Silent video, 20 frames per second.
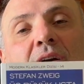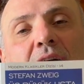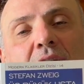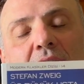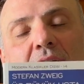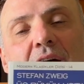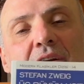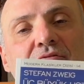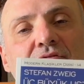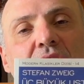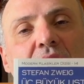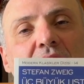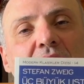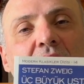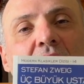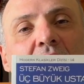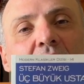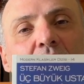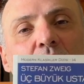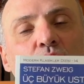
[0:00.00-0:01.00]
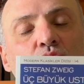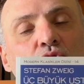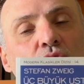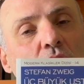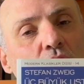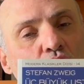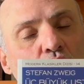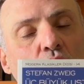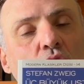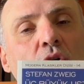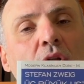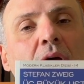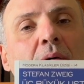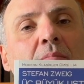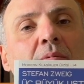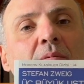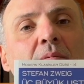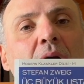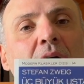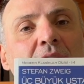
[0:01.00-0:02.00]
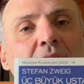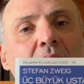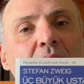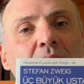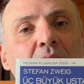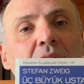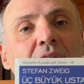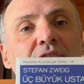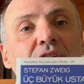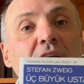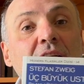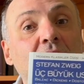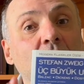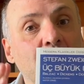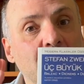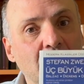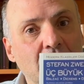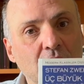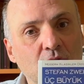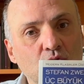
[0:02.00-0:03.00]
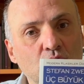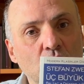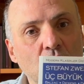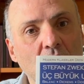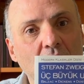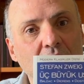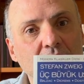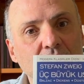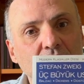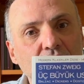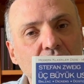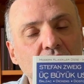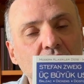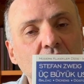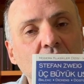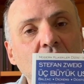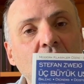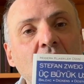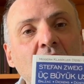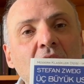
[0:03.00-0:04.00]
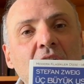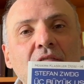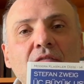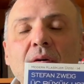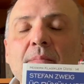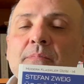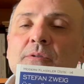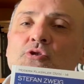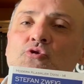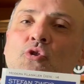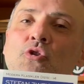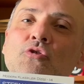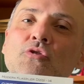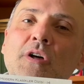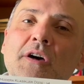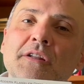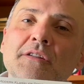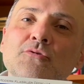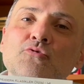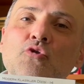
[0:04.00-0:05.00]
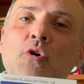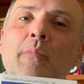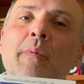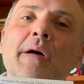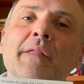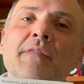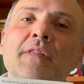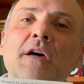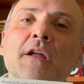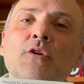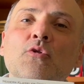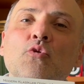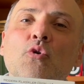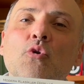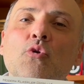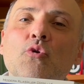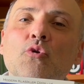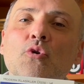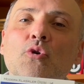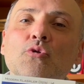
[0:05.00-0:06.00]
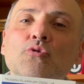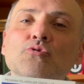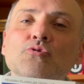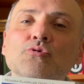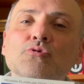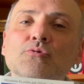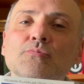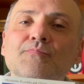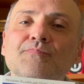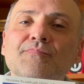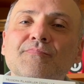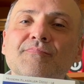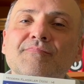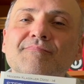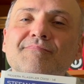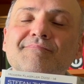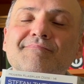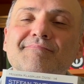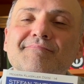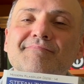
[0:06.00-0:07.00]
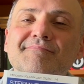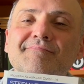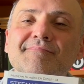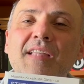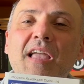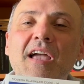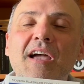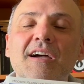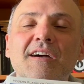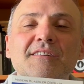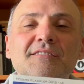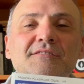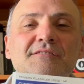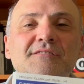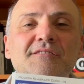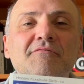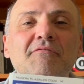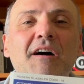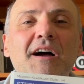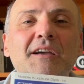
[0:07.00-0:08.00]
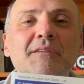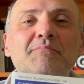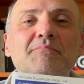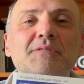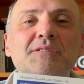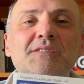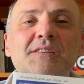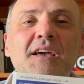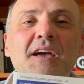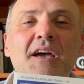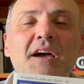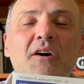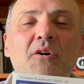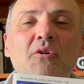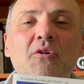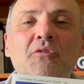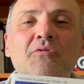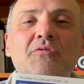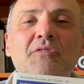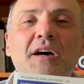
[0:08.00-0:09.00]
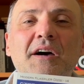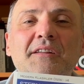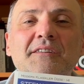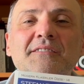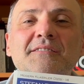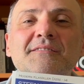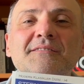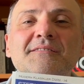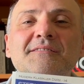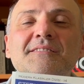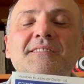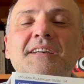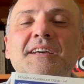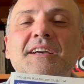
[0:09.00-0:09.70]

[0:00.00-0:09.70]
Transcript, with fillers: Gerçekten üçü de çok önemli adamlar edebiyat dünyası için ve biz onların romanlarını okuyoruz. Zweig bize onların